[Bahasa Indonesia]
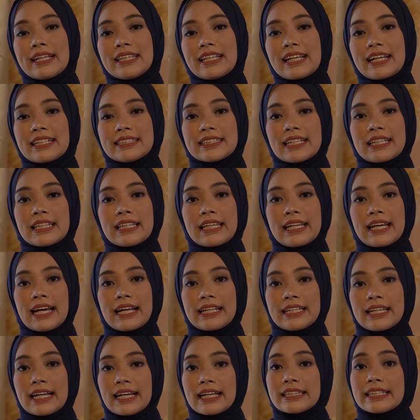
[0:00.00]
klinik
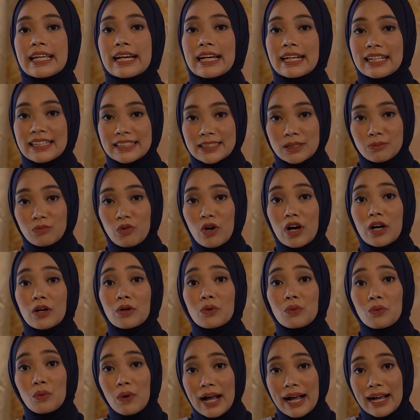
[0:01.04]
kecantikannya dari sebuah
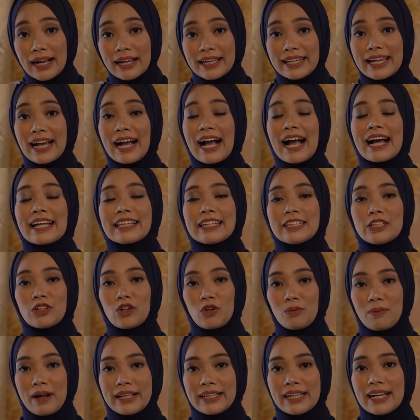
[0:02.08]
ruang yang ada di
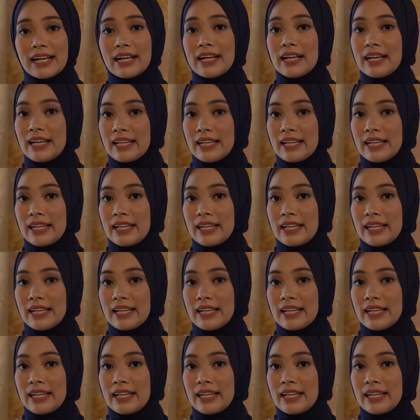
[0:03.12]
rumahnya,